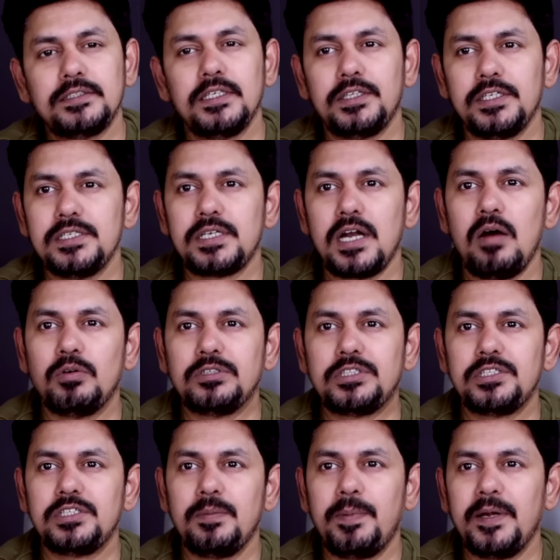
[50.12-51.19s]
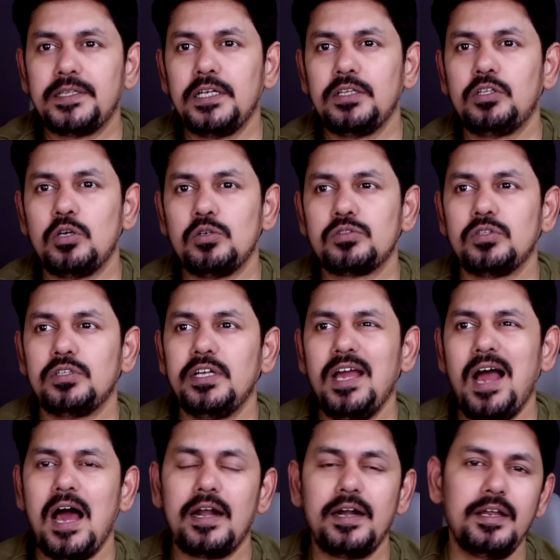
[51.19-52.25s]
చేసి తీసుకురావచ్చు అని చెప్పి అయితే తెలుస్తుంది
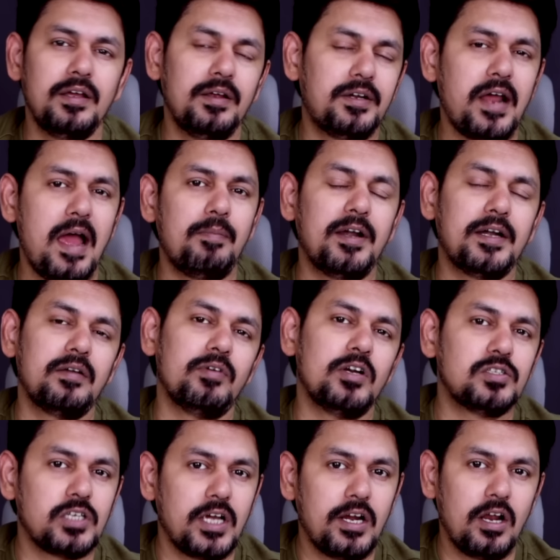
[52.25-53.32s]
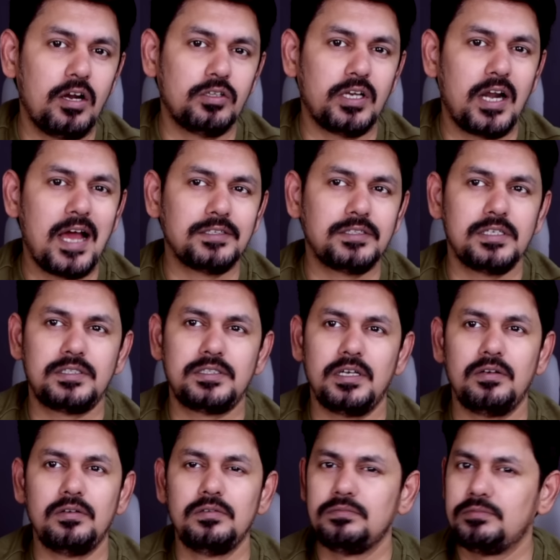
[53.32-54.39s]
ఆల్రెడీ ఈ ట్యాబ్లెట్ని వీళ్ళు చైనాలో అయితే లాంచ్
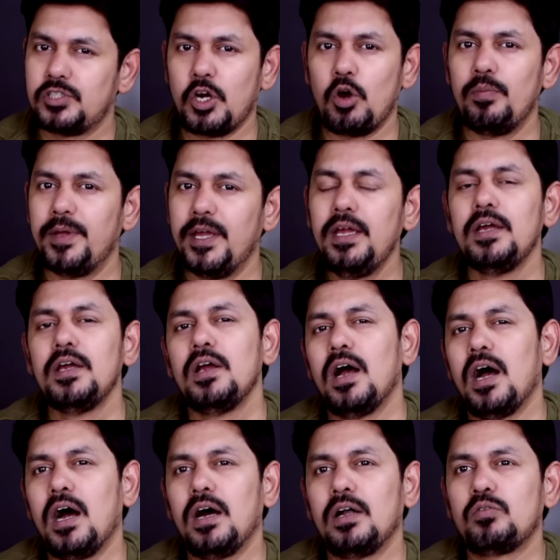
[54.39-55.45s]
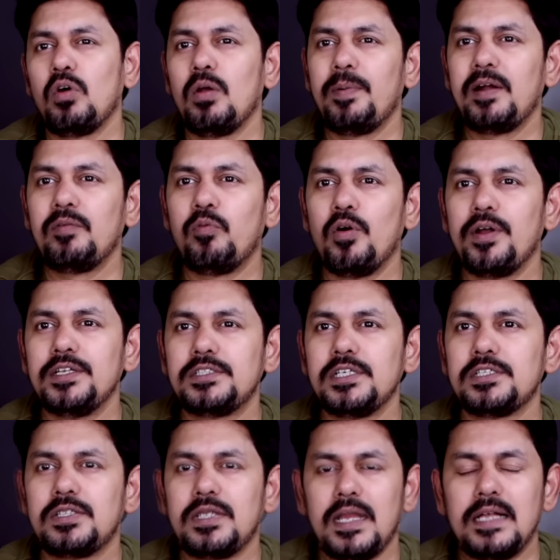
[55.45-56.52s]
చేశారు షౌమీ ట్వెల్వ్ పాయింట్ ఫోర్
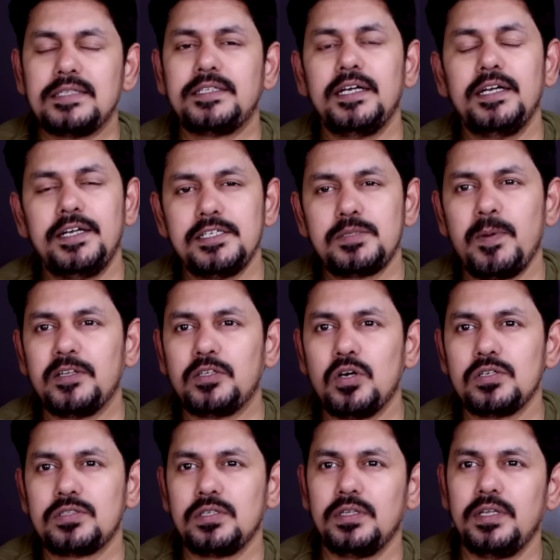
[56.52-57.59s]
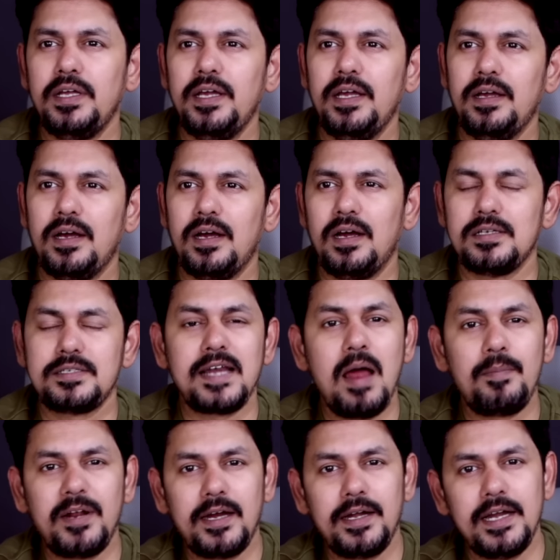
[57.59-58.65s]
ఇంచెస్ ఎల్సీడీ డిస్ప్లేతో వస్తుంది
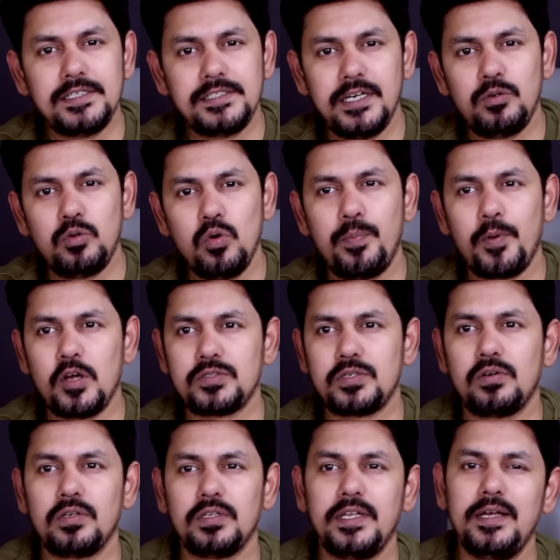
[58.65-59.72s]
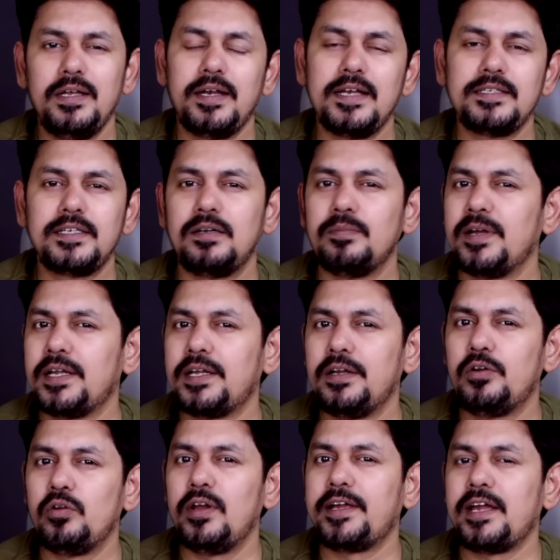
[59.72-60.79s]
స్నాప్డ్రాగన్ ఎయిట్ జెన్ టూ ప్రాసెస్ ఉంటుంది రేర్ సైడ్ మనకి
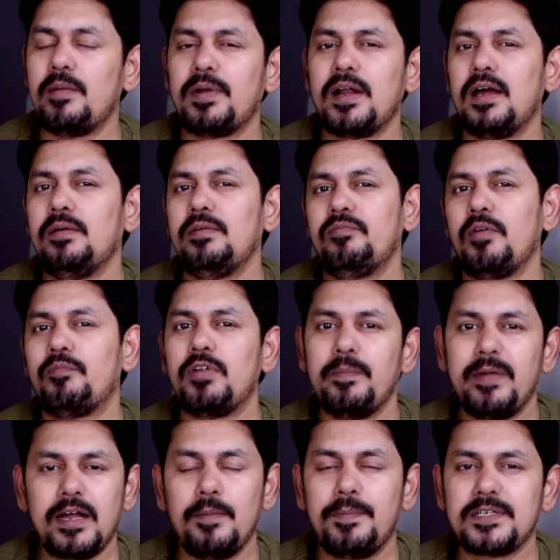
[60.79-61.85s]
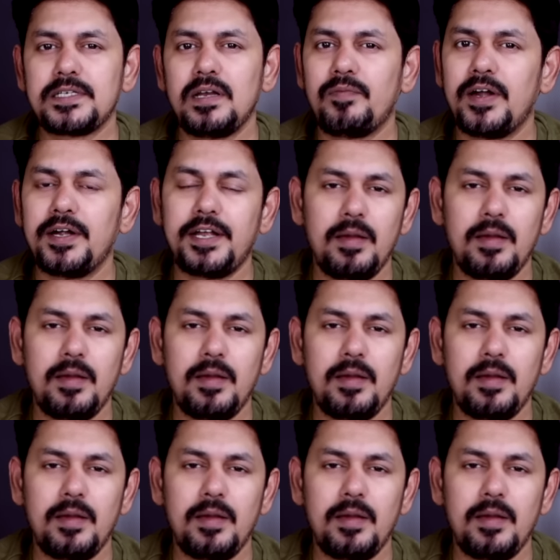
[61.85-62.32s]
డ్యూయల్ కెమెరా ఫిఫ్టీ మెగాపిక్సెల్ ఫ్రంట్